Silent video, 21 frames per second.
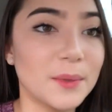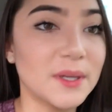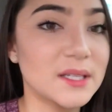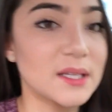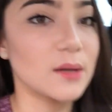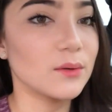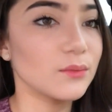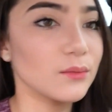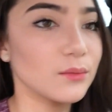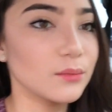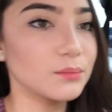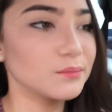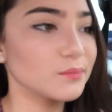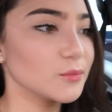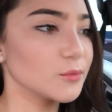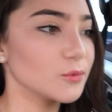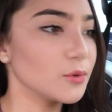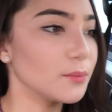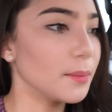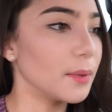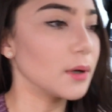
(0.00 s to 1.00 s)
passar no,
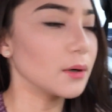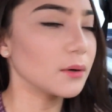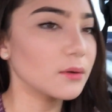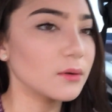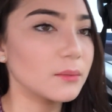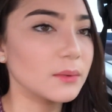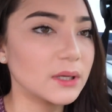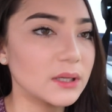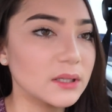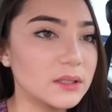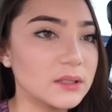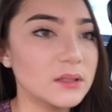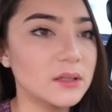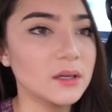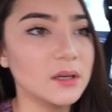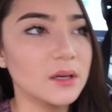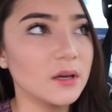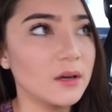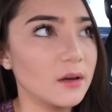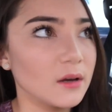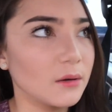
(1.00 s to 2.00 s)
no banco, mas
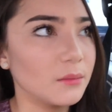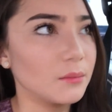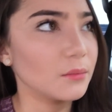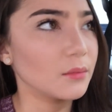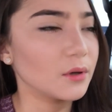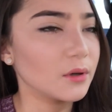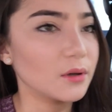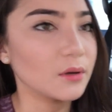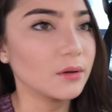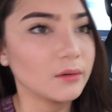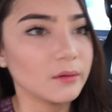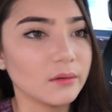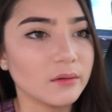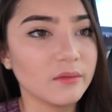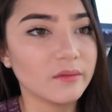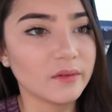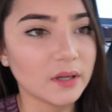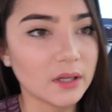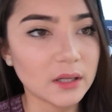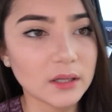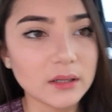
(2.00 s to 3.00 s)
é,
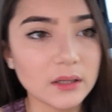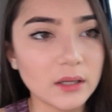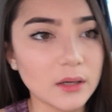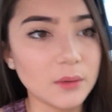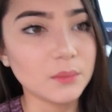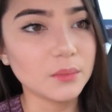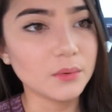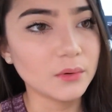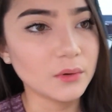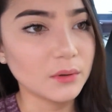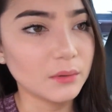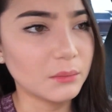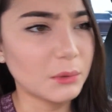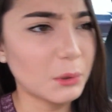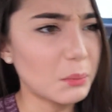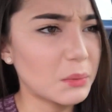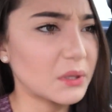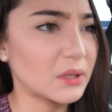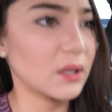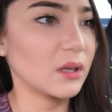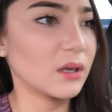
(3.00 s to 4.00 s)
não vai dar tempo que
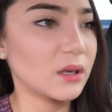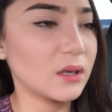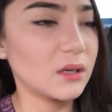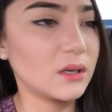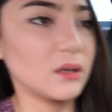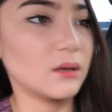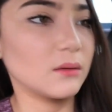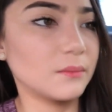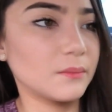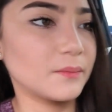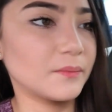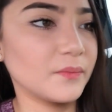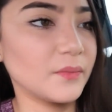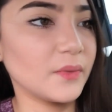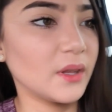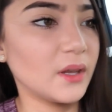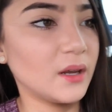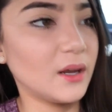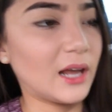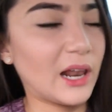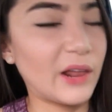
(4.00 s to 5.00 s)
minha mãe tem que ir.
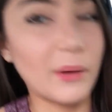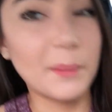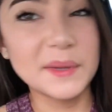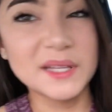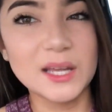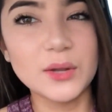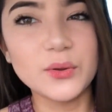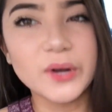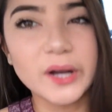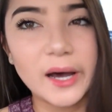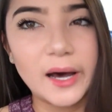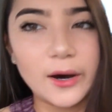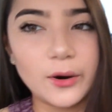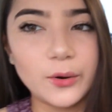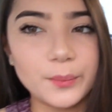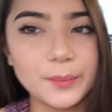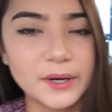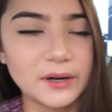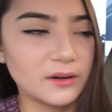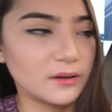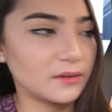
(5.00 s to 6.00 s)
Ela vai pegar do
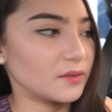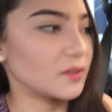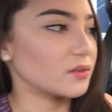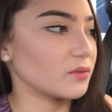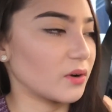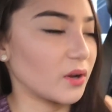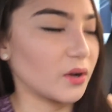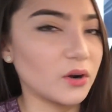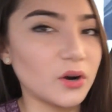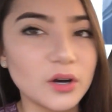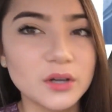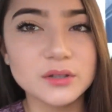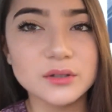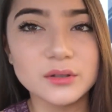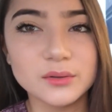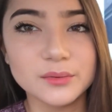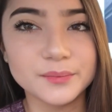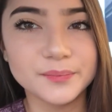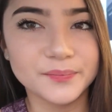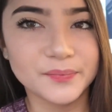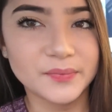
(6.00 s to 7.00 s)
carro pra fazer o um
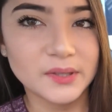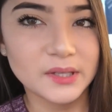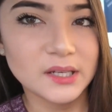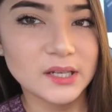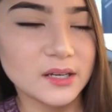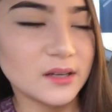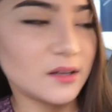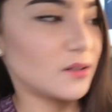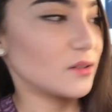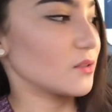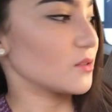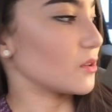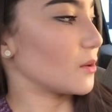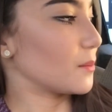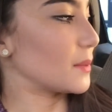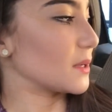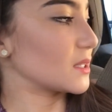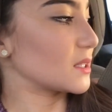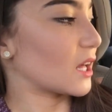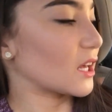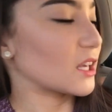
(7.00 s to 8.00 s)
negócio. Só
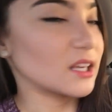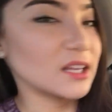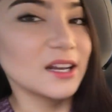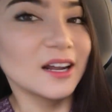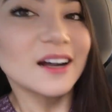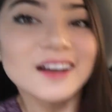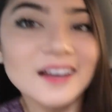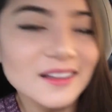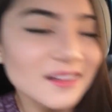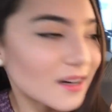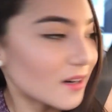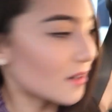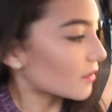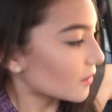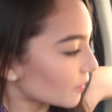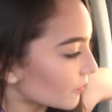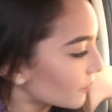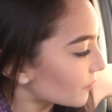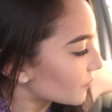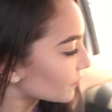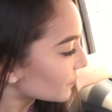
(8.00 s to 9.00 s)
passar aqui na
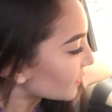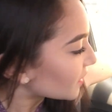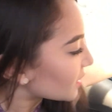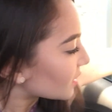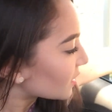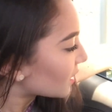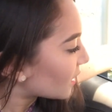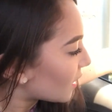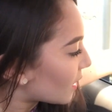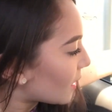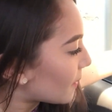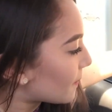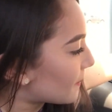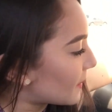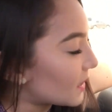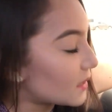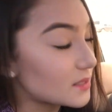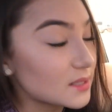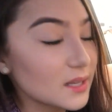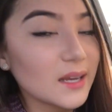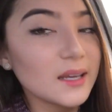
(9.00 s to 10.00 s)
catraca.
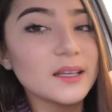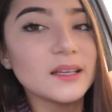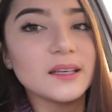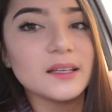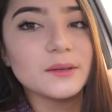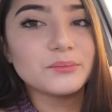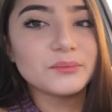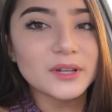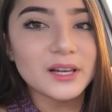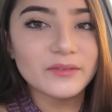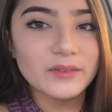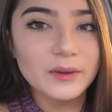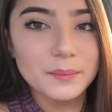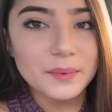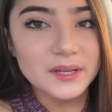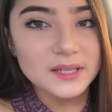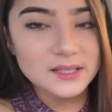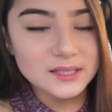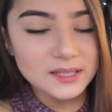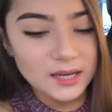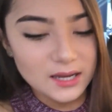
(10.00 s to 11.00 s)
Mas aí ela vai
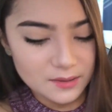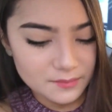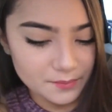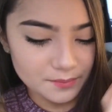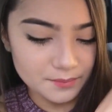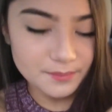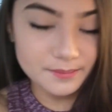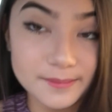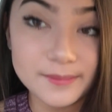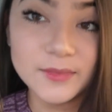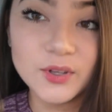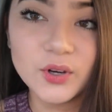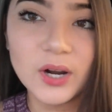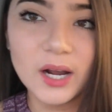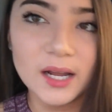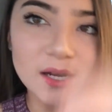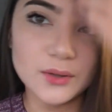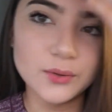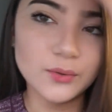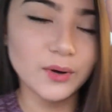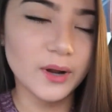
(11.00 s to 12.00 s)
precisar
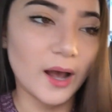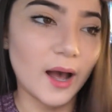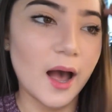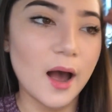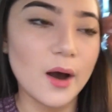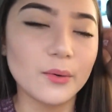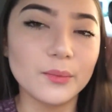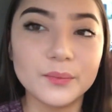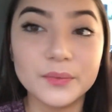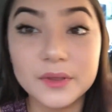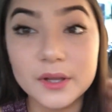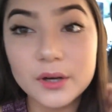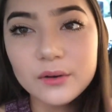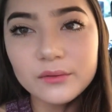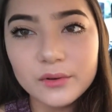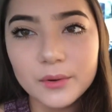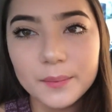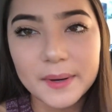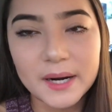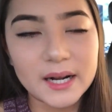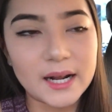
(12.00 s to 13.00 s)
do, do carro, então
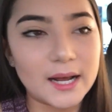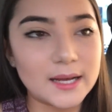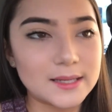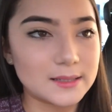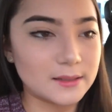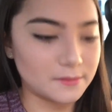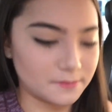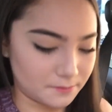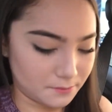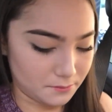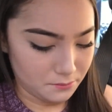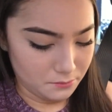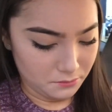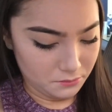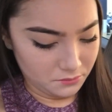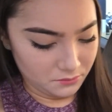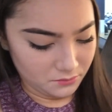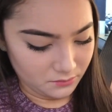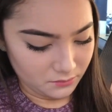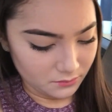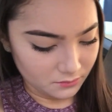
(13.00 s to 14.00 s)
eu vou pra casa.
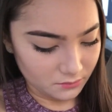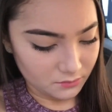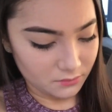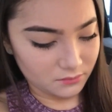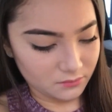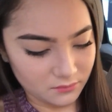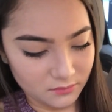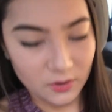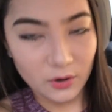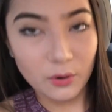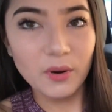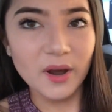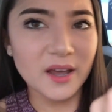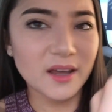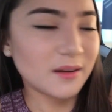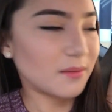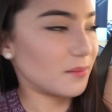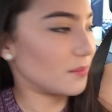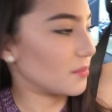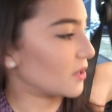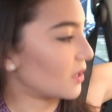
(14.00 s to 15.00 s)
Ué,
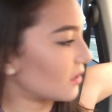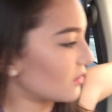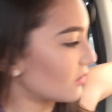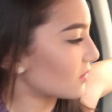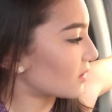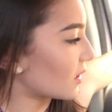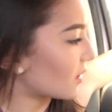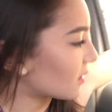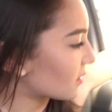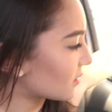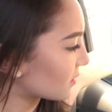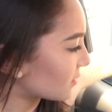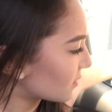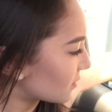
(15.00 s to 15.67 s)
o que que não tá?